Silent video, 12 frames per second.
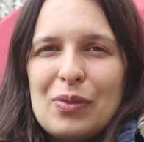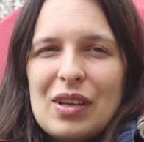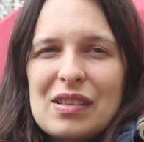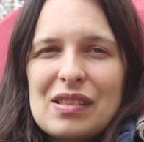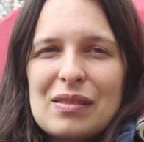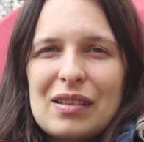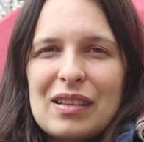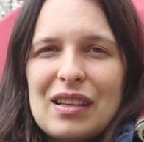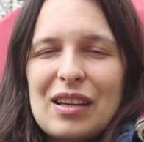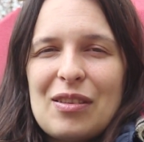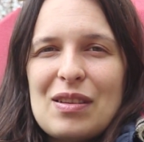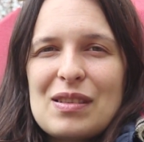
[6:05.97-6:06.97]
как,
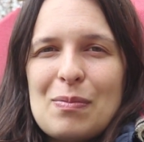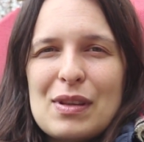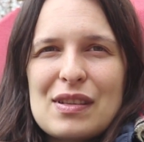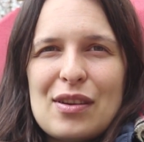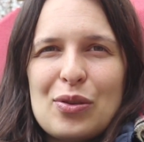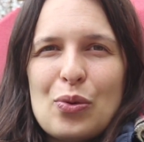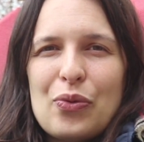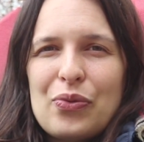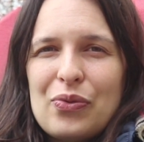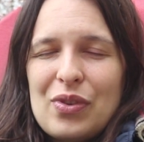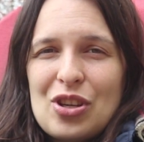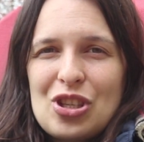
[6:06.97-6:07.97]
как говорится, без следов
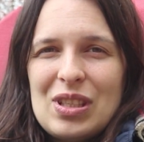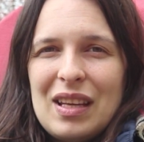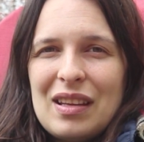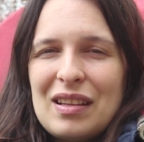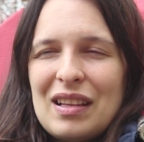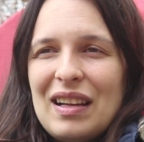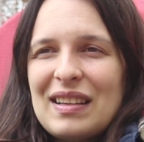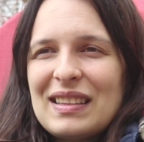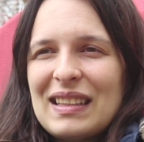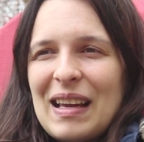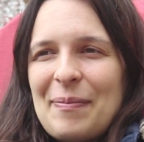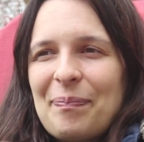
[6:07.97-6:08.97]
вырождения на
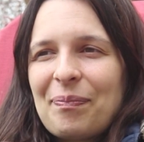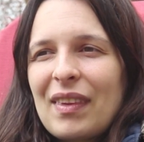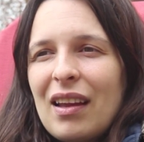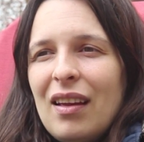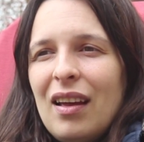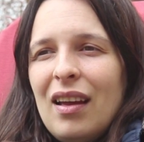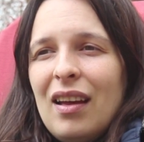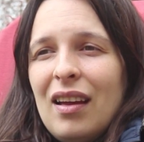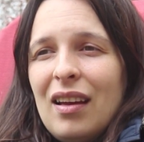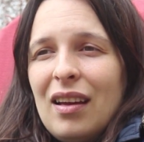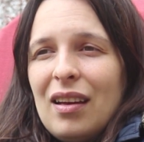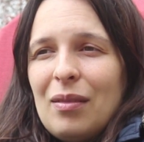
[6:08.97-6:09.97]
лице.
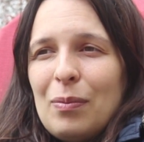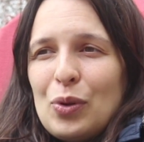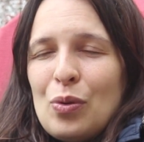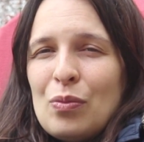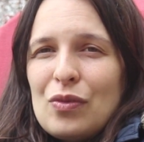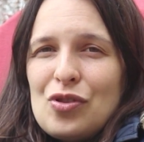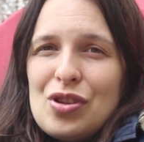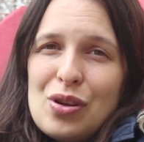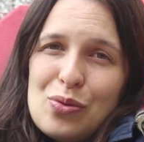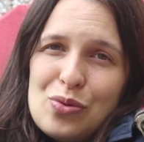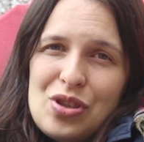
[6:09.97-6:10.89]
Потом через